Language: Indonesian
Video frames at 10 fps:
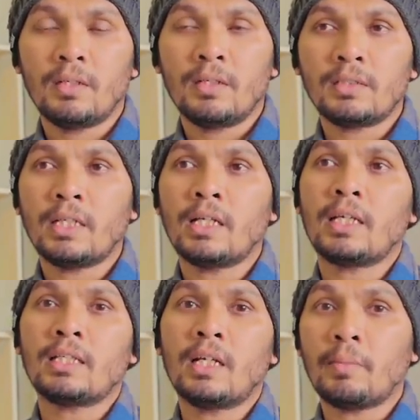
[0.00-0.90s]
sehingga
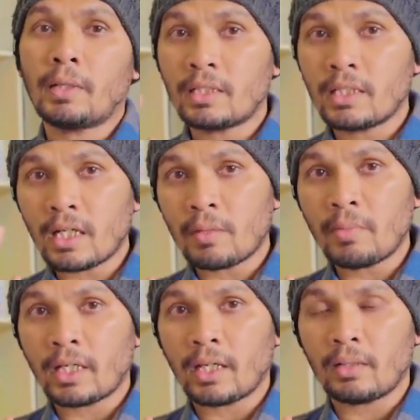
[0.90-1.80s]
kita dapat tiga
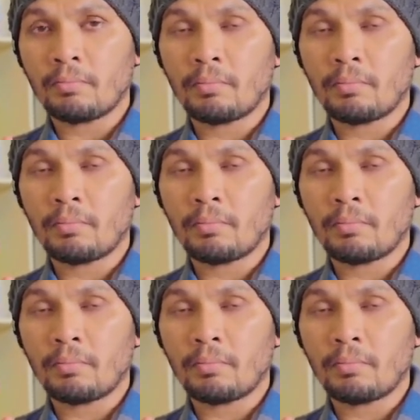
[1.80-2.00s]
kebaikan.